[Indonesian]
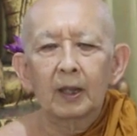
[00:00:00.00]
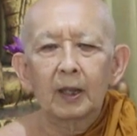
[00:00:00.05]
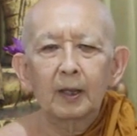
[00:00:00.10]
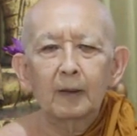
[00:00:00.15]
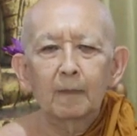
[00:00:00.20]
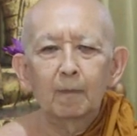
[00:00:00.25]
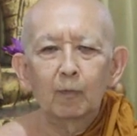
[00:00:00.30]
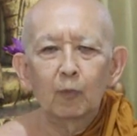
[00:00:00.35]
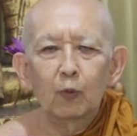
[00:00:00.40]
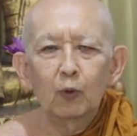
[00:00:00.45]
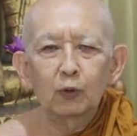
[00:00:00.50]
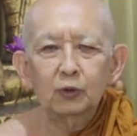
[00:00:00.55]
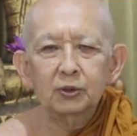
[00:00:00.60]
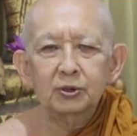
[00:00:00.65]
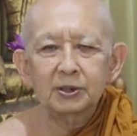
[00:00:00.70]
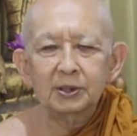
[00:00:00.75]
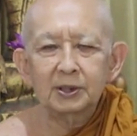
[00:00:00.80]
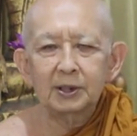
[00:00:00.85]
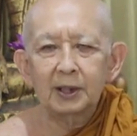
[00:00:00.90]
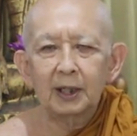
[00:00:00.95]

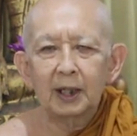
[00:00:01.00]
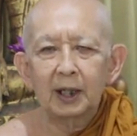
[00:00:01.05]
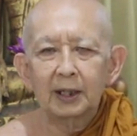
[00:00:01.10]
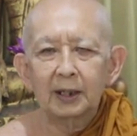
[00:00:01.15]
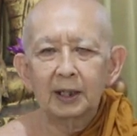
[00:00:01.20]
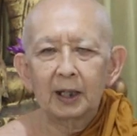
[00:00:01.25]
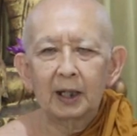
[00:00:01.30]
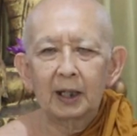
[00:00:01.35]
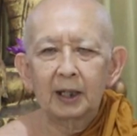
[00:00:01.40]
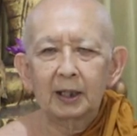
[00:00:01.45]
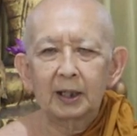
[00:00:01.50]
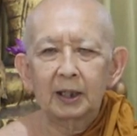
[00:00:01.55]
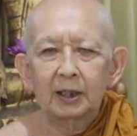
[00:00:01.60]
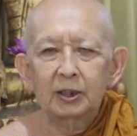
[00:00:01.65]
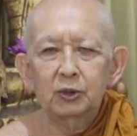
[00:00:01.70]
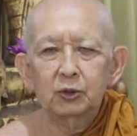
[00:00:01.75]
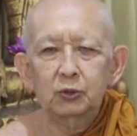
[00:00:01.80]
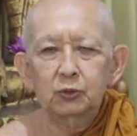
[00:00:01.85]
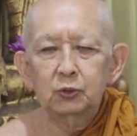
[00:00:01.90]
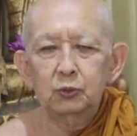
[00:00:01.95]
emosi anak-anak
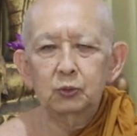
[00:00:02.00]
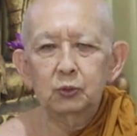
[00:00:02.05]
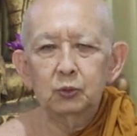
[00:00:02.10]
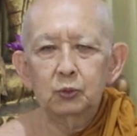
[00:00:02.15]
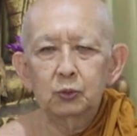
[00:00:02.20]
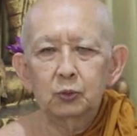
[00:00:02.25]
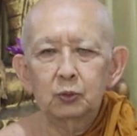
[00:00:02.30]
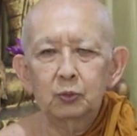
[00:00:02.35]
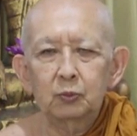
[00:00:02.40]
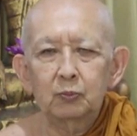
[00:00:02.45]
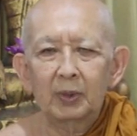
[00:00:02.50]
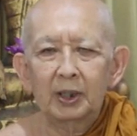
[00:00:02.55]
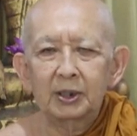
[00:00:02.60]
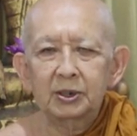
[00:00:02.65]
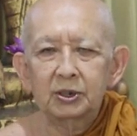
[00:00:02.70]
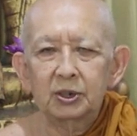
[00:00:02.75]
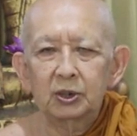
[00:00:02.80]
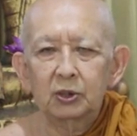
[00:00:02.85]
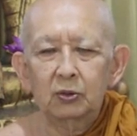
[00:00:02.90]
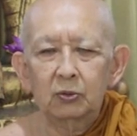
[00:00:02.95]
itu
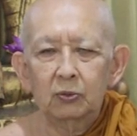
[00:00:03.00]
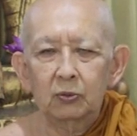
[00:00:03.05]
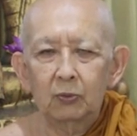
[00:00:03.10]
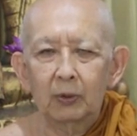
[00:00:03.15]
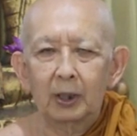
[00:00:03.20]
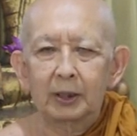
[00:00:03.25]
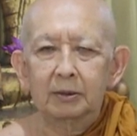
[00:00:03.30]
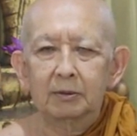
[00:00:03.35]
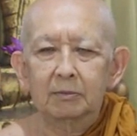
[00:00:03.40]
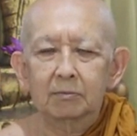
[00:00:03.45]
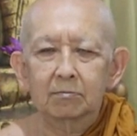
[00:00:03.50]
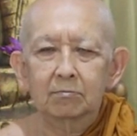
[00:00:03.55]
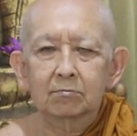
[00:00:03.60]
masih kuat.